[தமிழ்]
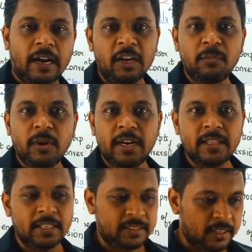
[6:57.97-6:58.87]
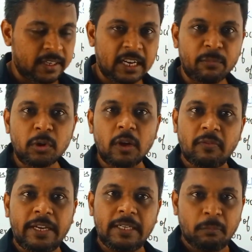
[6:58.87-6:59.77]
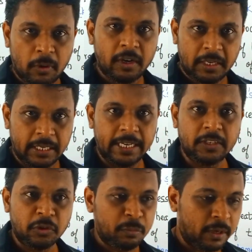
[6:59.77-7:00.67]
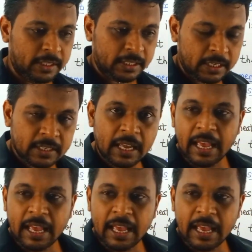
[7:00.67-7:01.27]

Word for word: கண்டிப்பாக என்னது சர்டன் அமௌண்ட் ஆஃப் ஹீட் பேர்ன்டு ஹீட் வந்து பார்த்திங்கன்னா